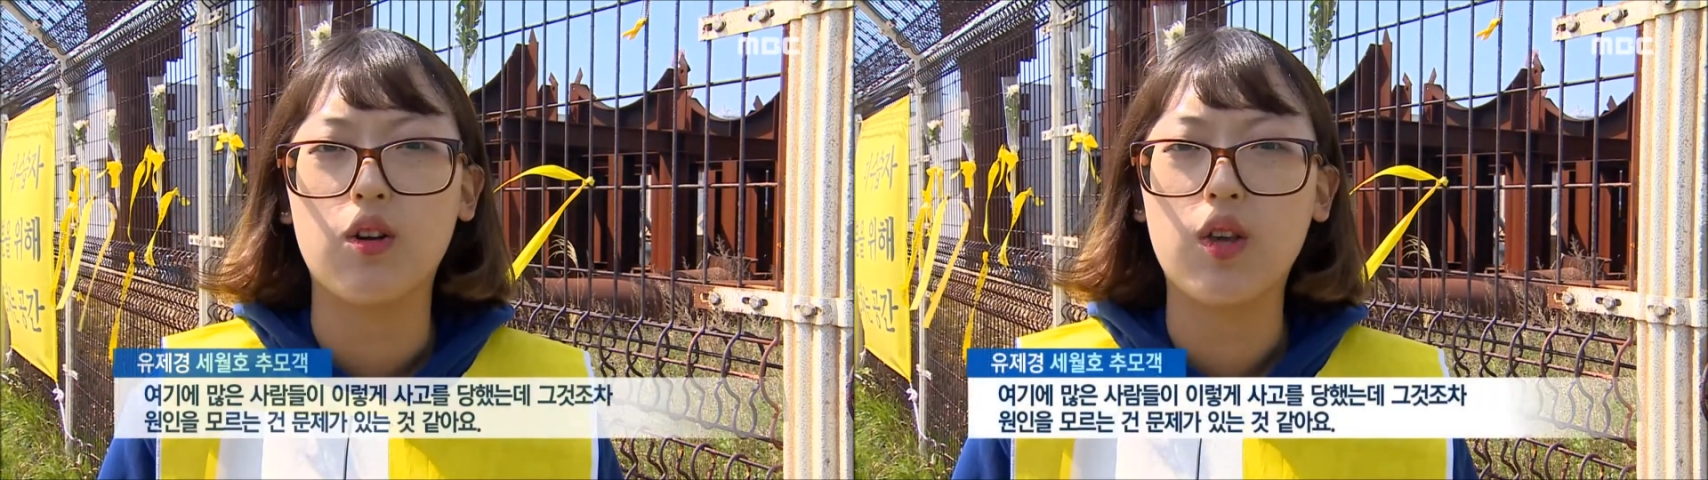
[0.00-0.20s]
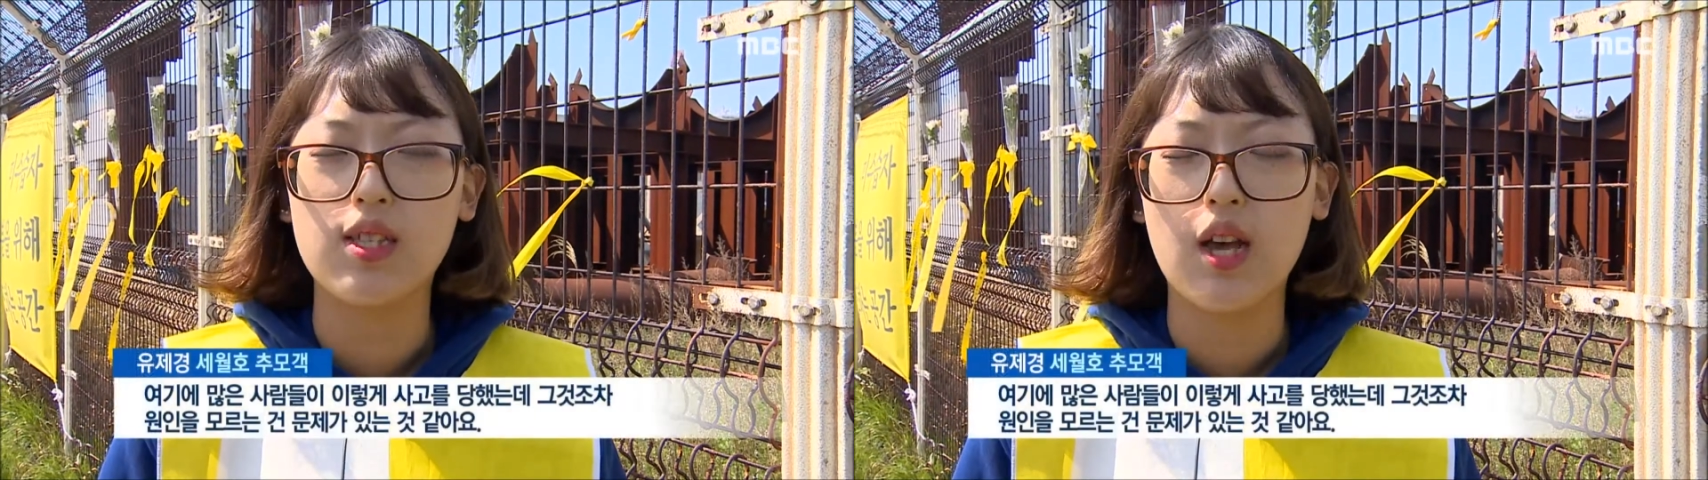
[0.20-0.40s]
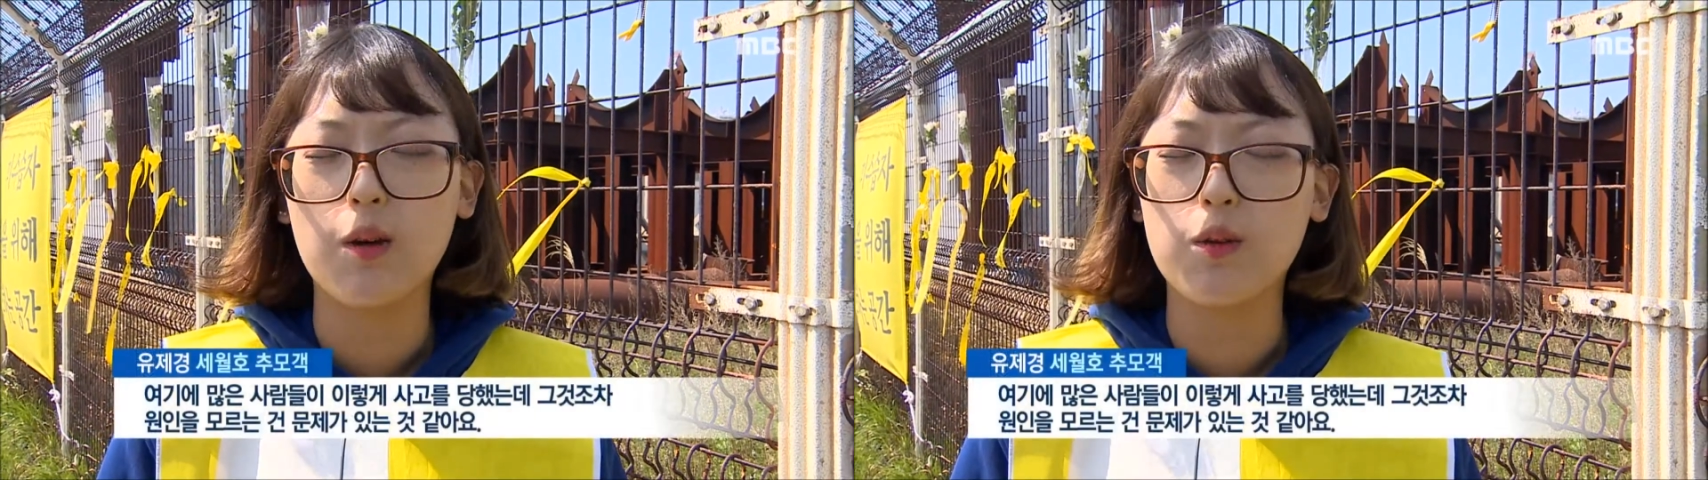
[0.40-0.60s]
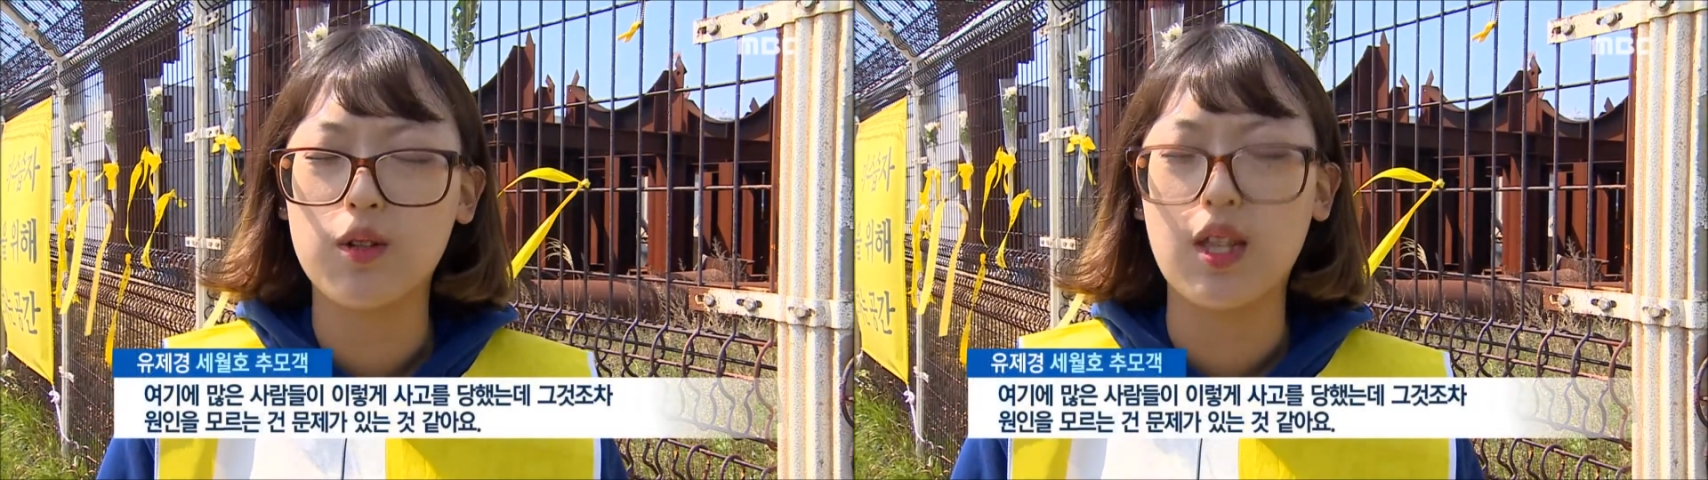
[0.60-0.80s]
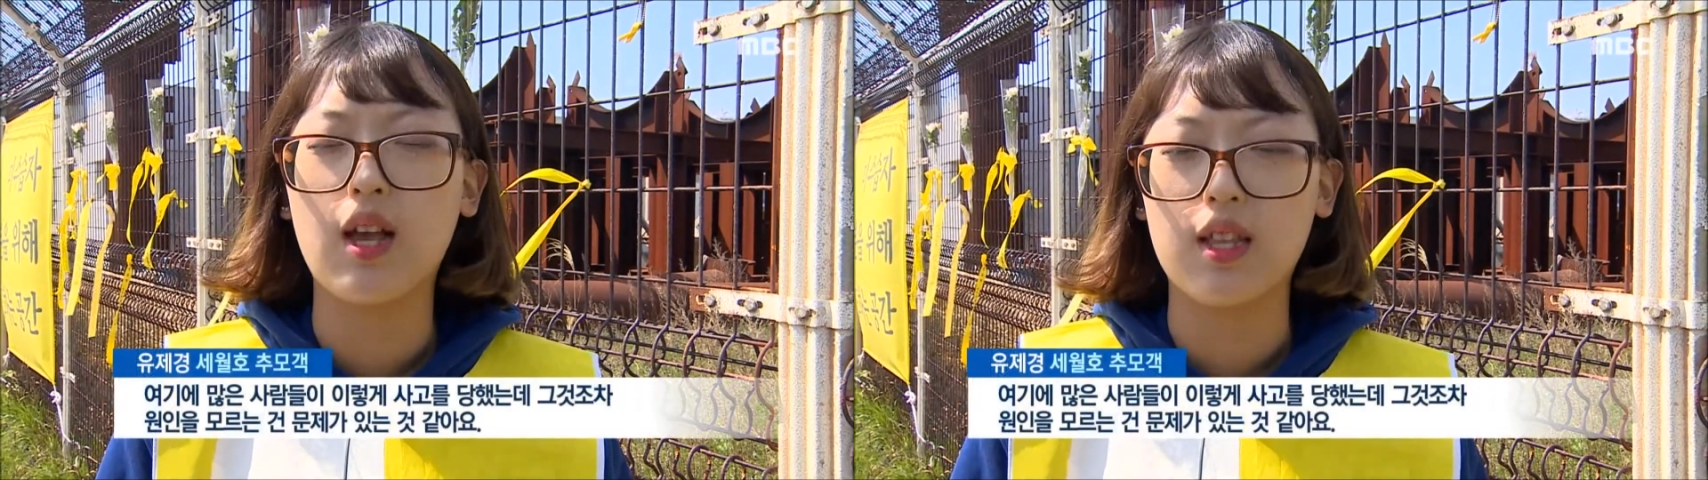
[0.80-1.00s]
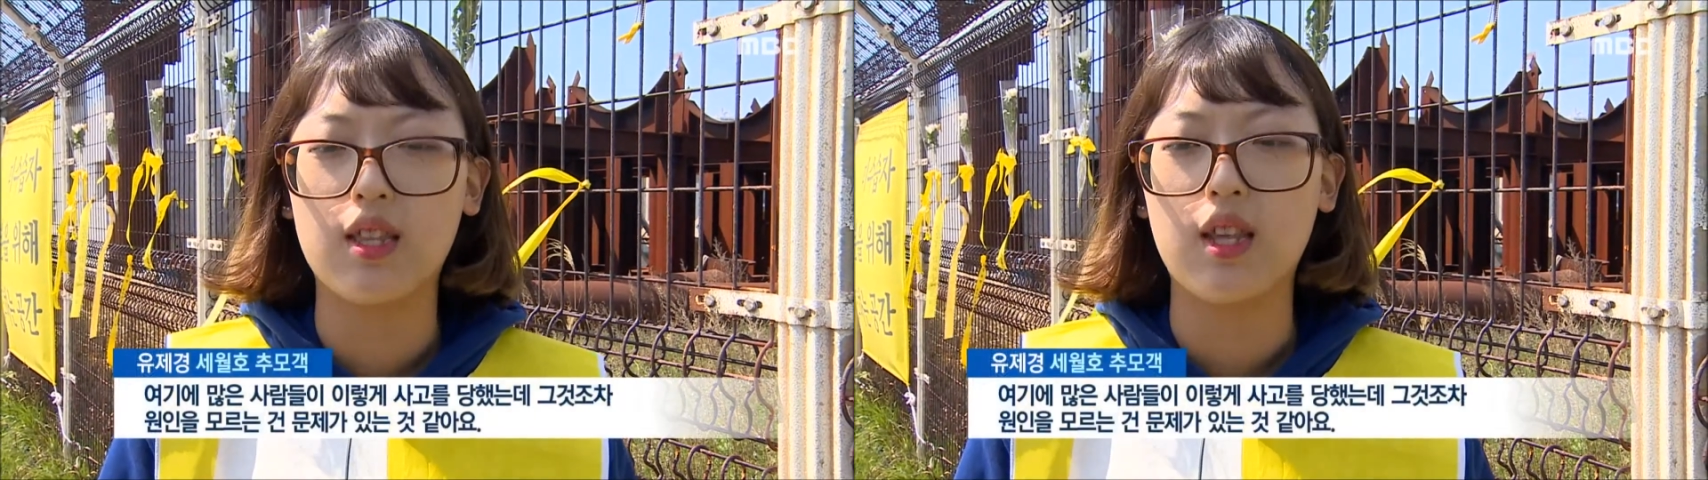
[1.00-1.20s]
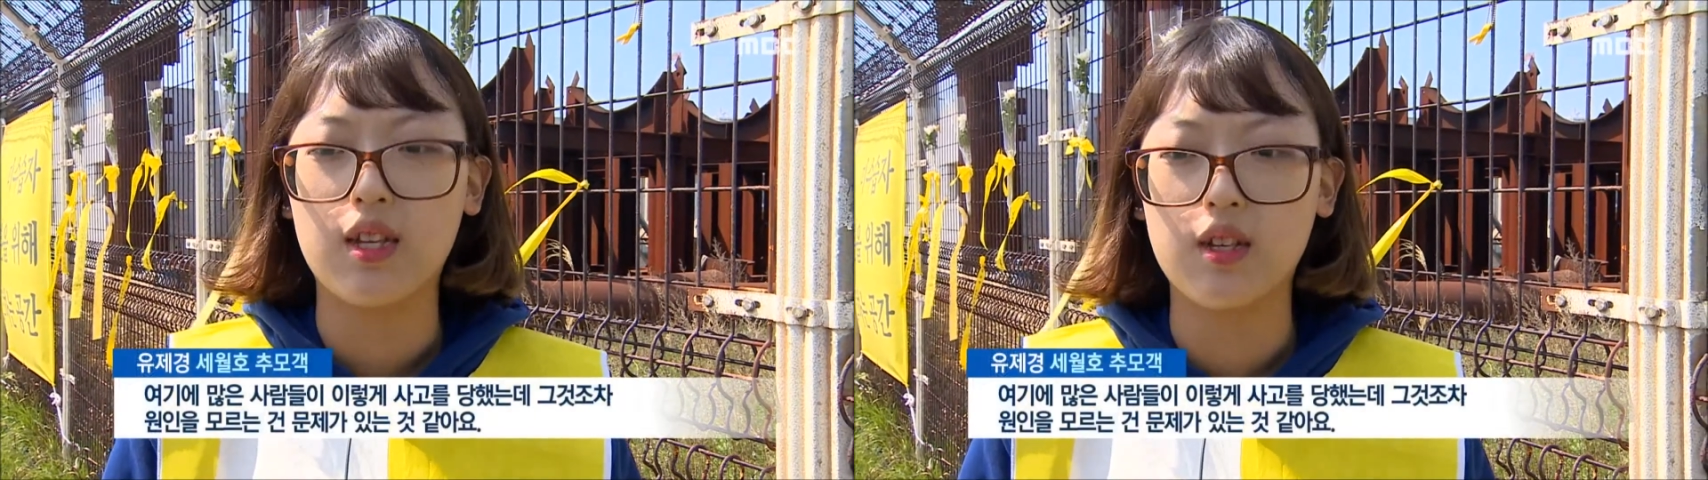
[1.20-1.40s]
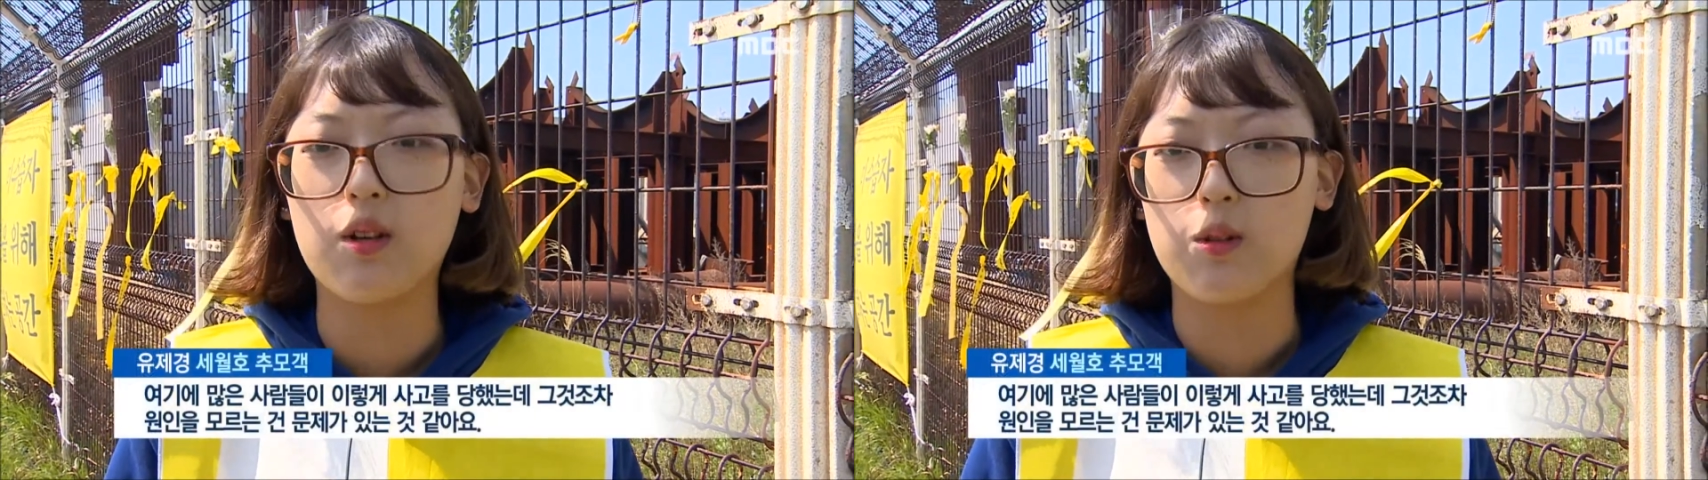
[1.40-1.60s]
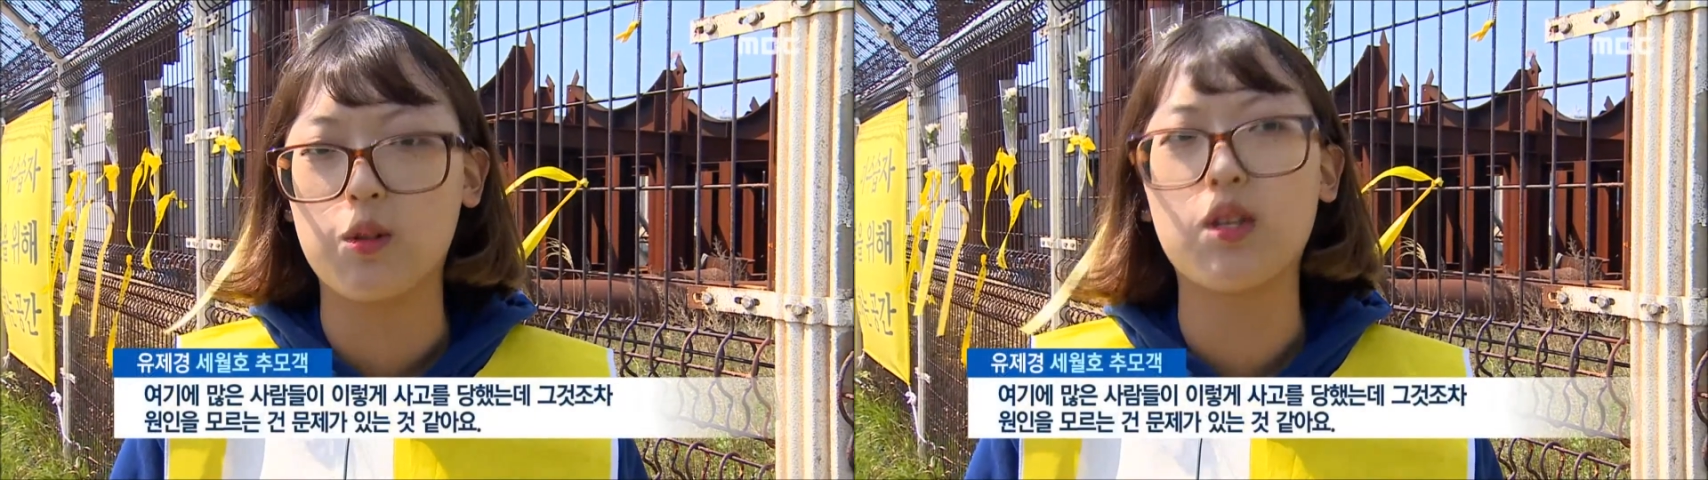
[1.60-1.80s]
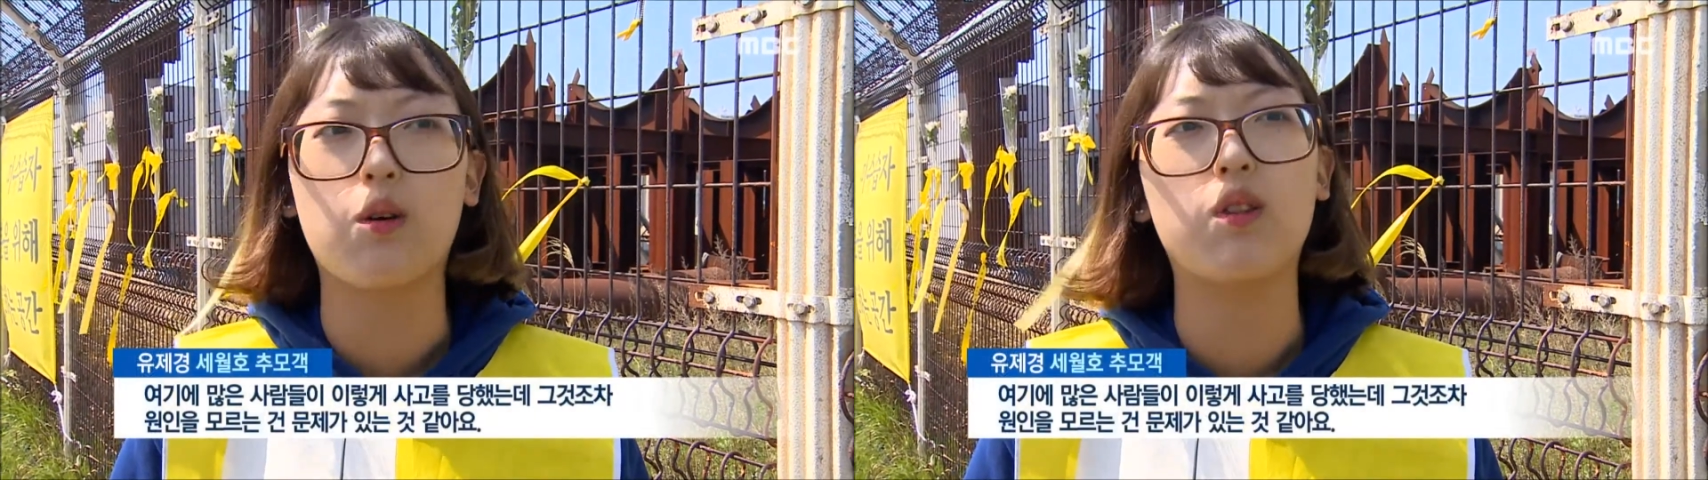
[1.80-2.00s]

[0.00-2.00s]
이렇게 사고를 당했는데 그것조차